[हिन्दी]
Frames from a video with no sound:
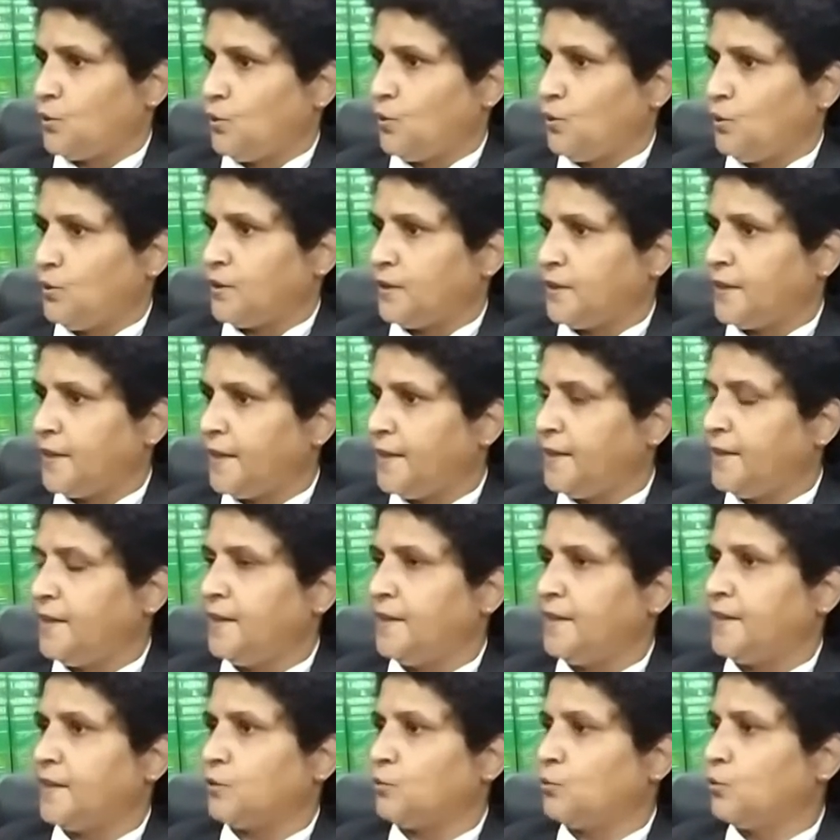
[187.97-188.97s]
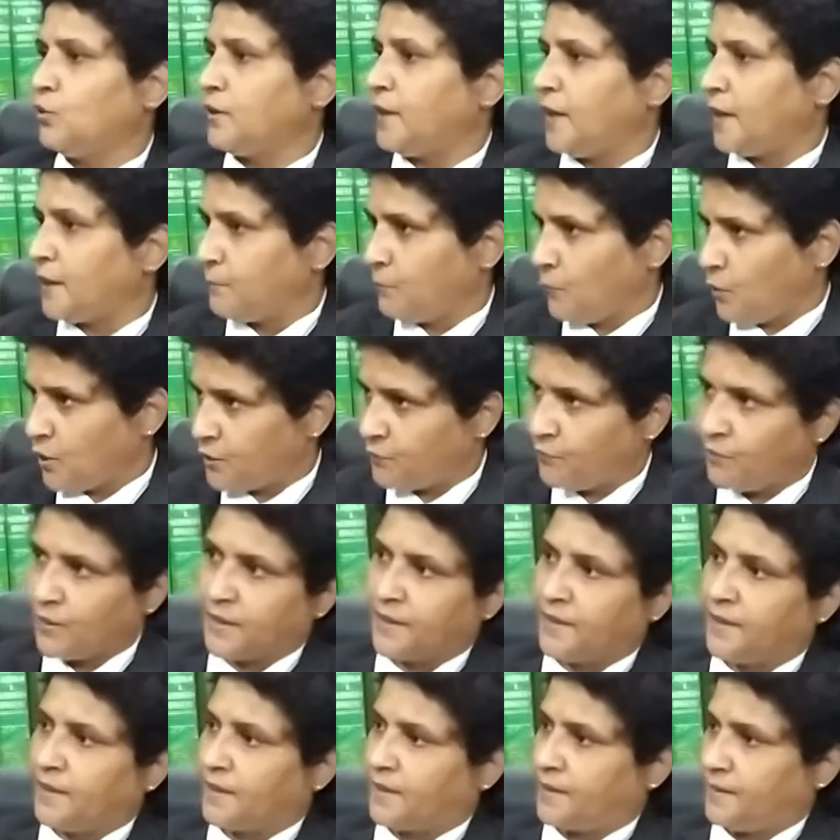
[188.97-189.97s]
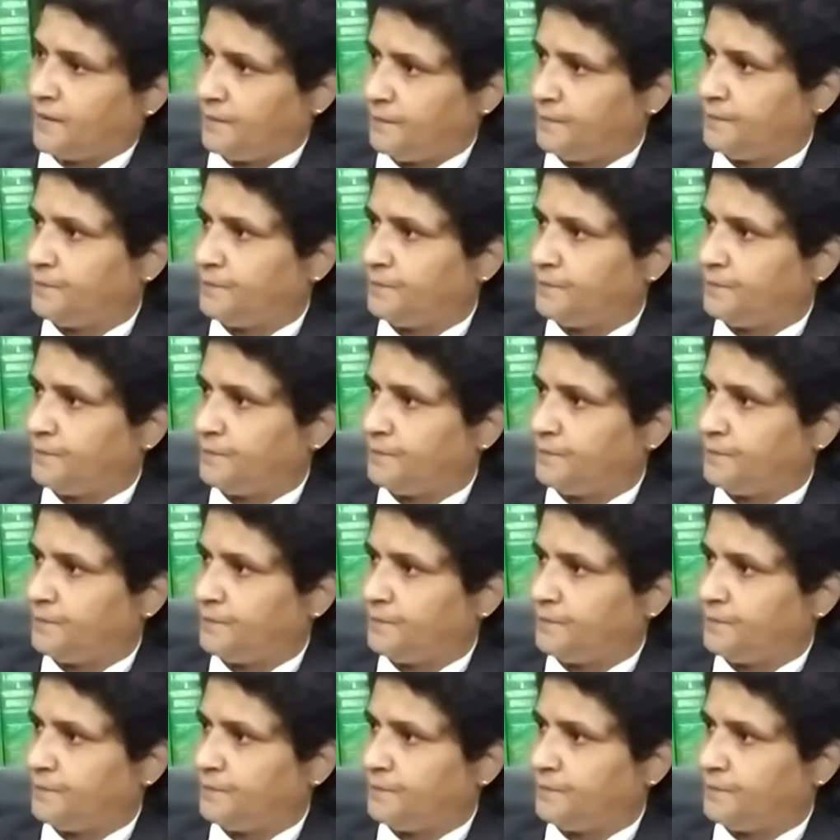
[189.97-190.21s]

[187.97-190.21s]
so they need a good atmosphere there